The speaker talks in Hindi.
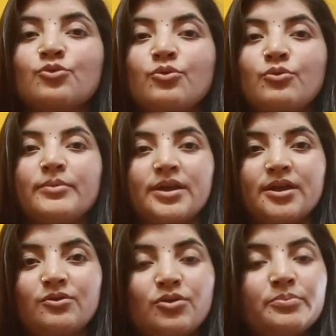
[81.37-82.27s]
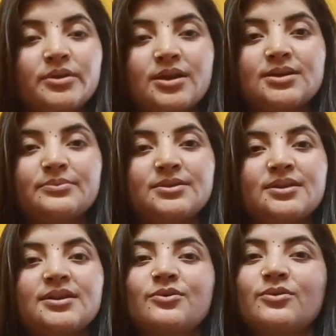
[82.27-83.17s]
तो मेरे कोई पीरियड अभी
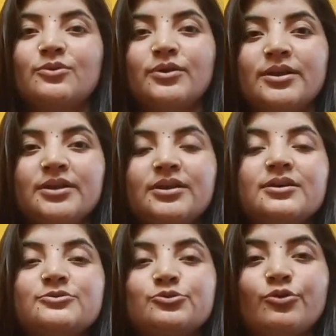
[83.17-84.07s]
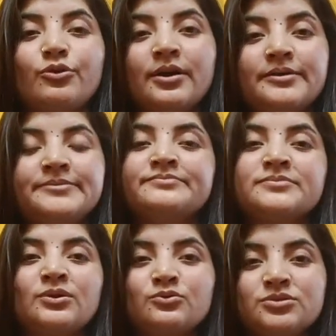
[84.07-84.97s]
तक रेगुलर हुए नहीं तो
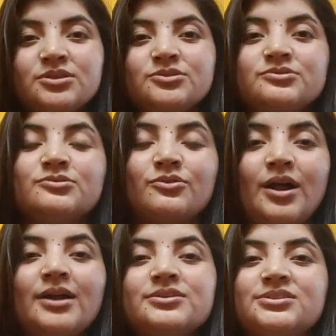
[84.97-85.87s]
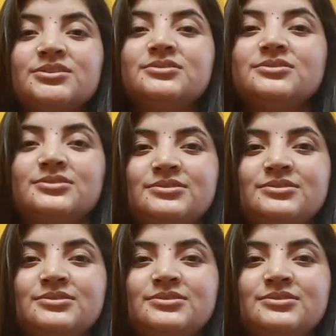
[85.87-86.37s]
उसी दौरान इसी